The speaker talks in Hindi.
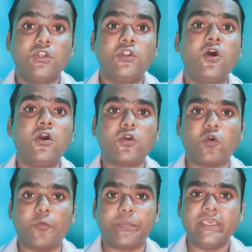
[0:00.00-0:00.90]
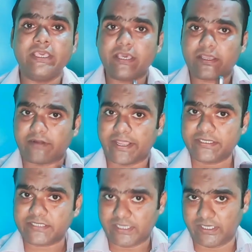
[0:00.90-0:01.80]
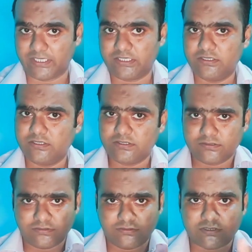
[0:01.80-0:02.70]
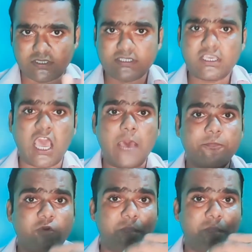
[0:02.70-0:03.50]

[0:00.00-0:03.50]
नो कॉपी राइट है जैसा कि आपको